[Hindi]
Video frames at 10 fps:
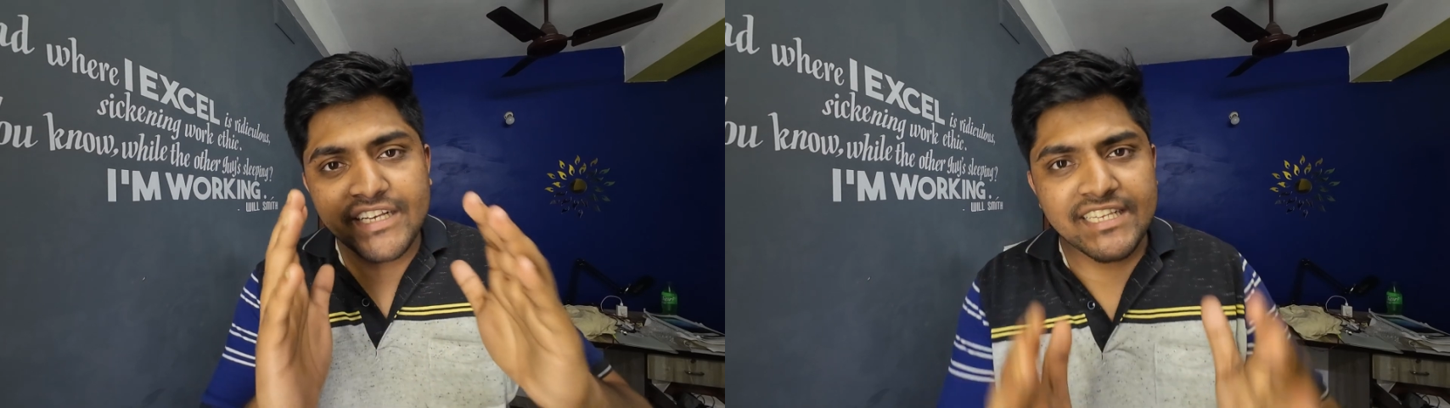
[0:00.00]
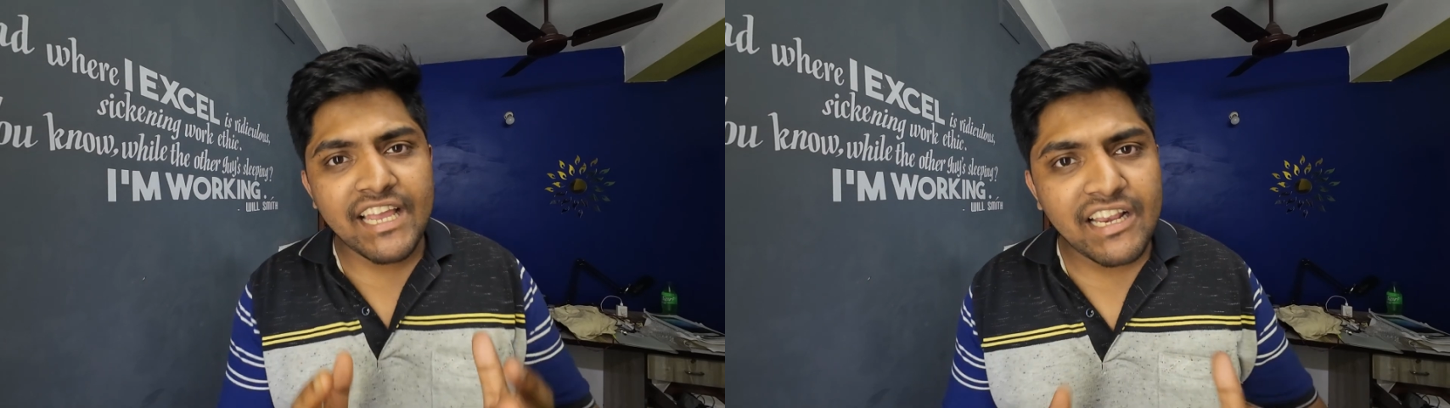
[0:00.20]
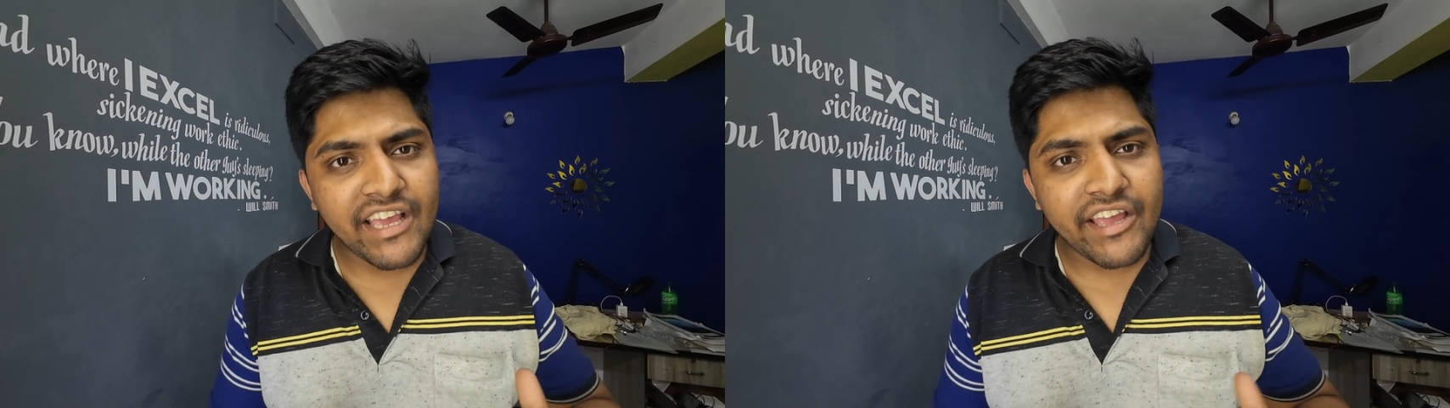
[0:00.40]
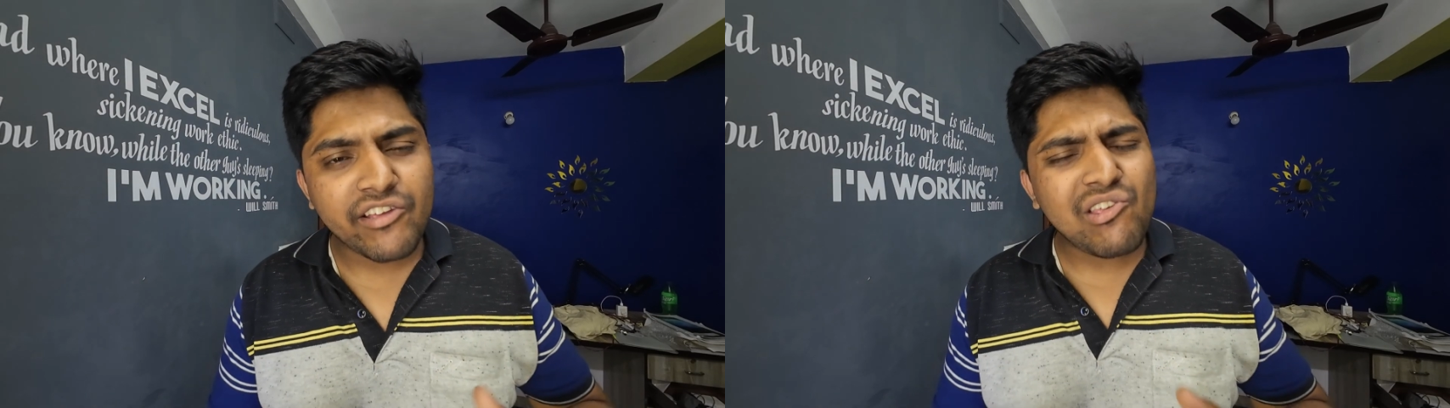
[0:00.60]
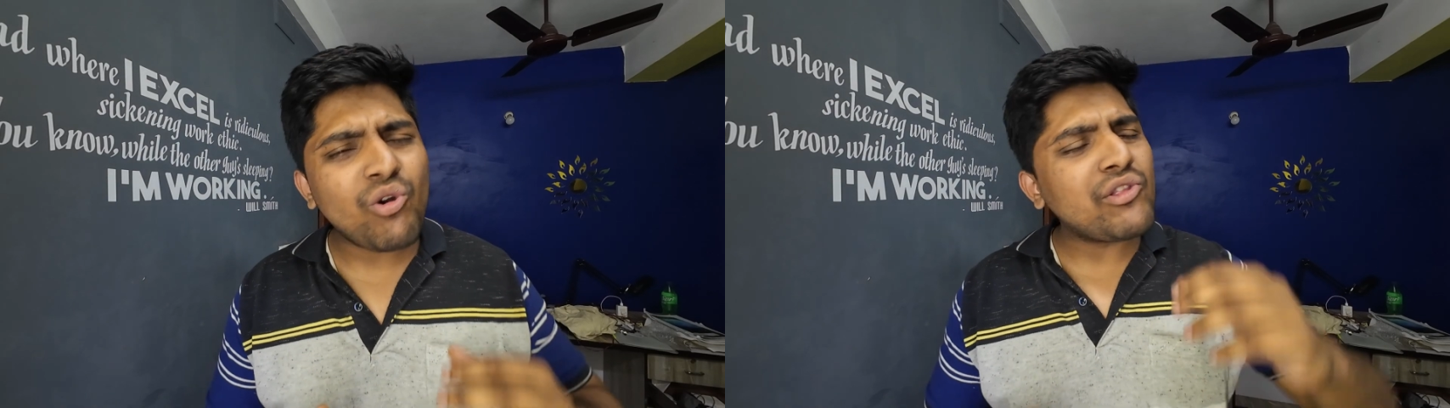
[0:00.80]
इसके लिए
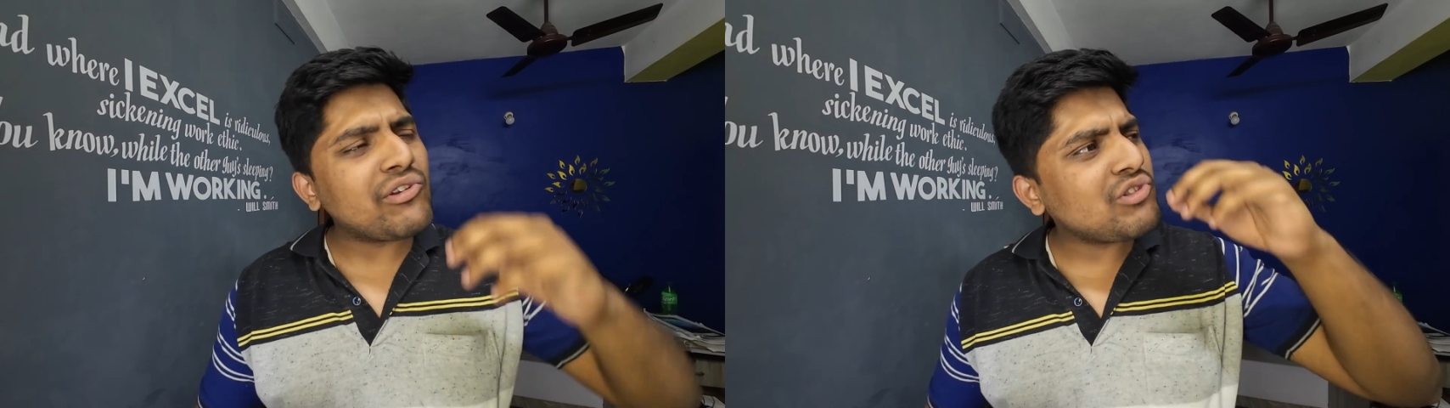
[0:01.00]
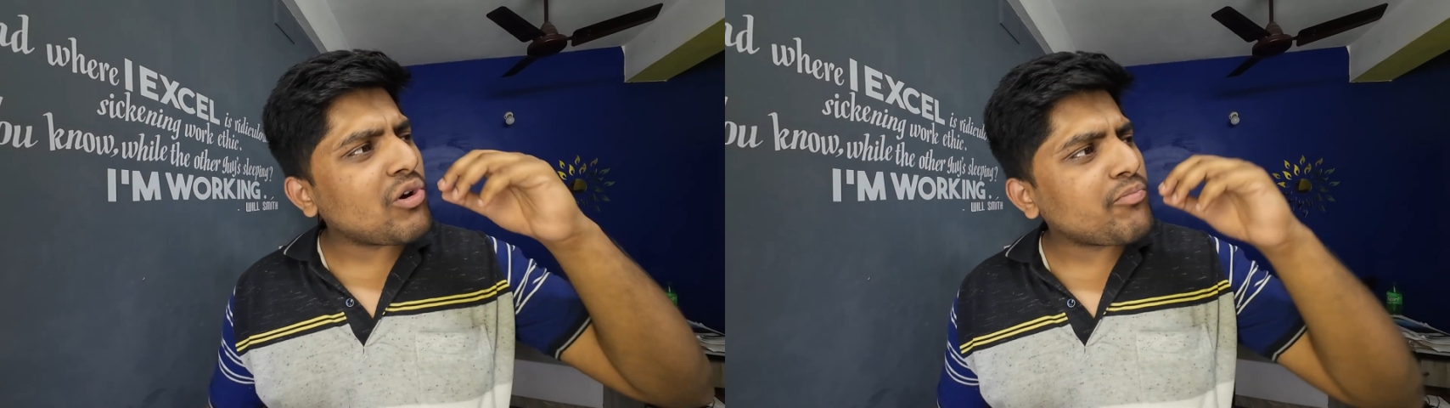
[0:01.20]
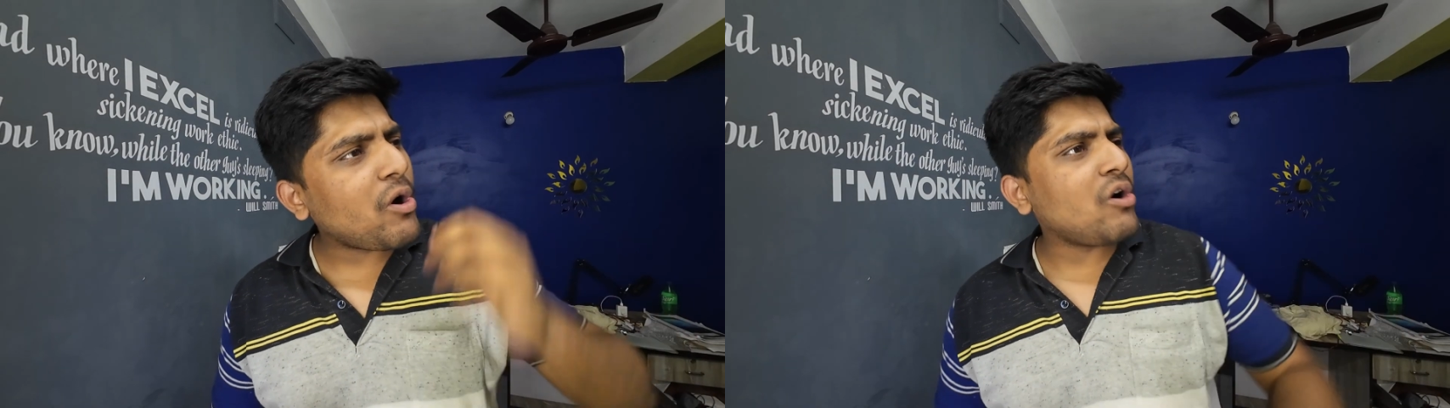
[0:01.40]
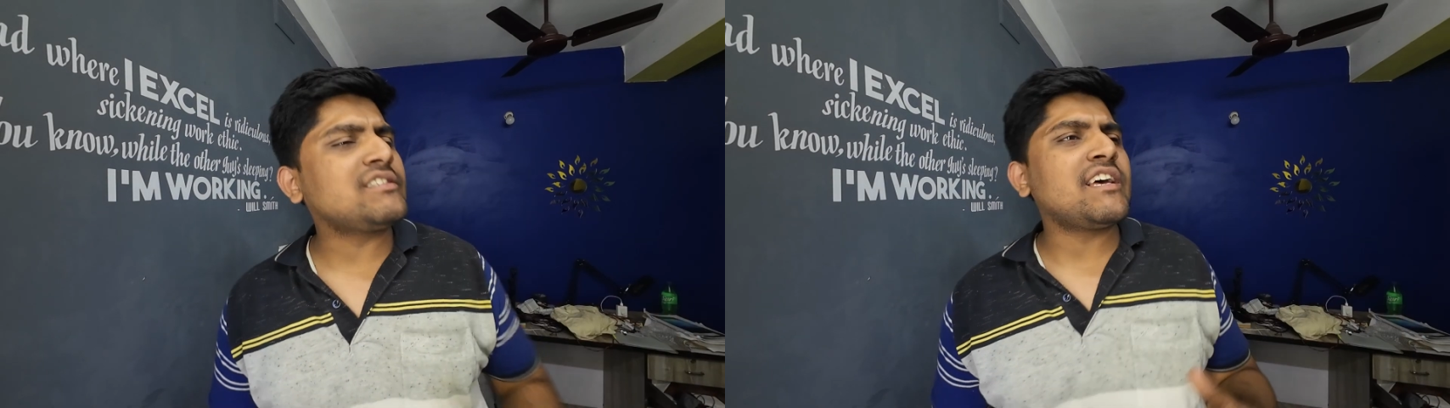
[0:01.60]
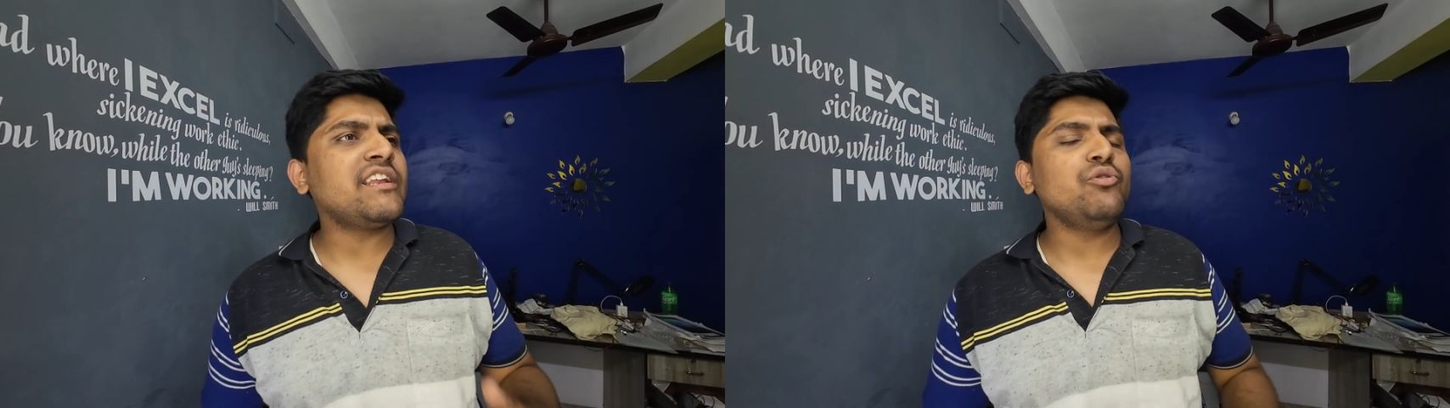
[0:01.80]
क्योंकि दोस्तों
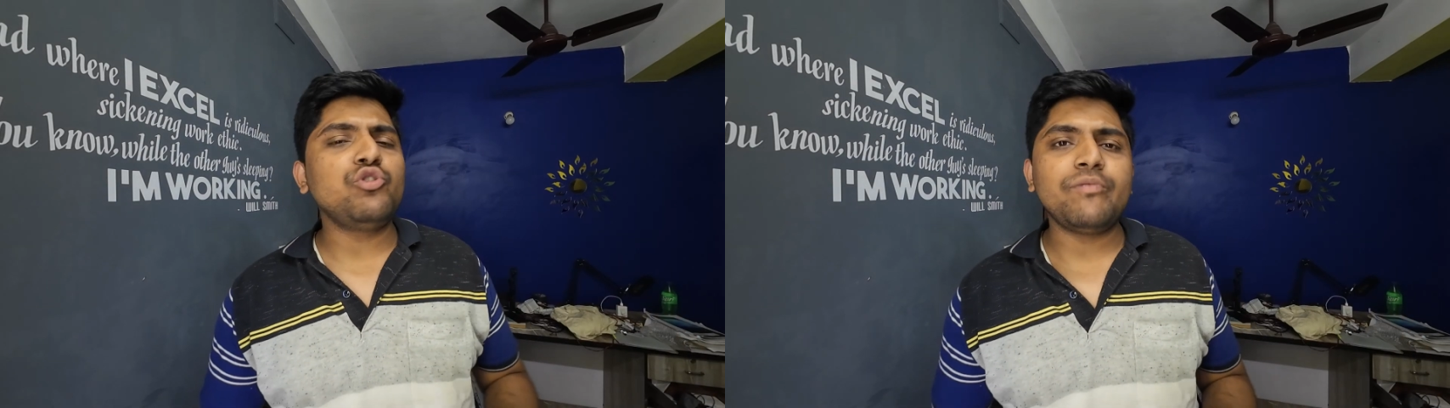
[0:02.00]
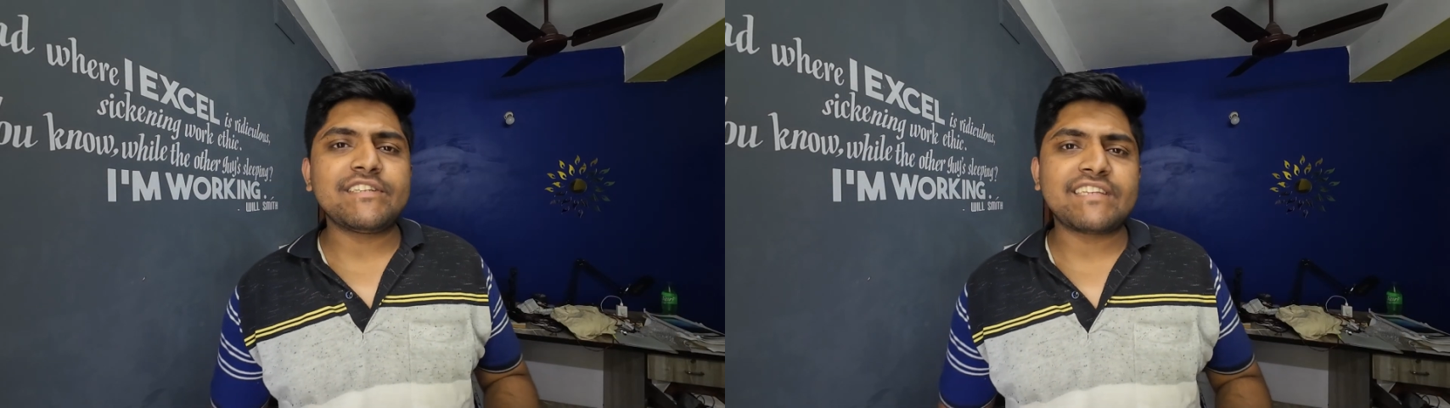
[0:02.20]
बहुत सारे यूट्यूबर्स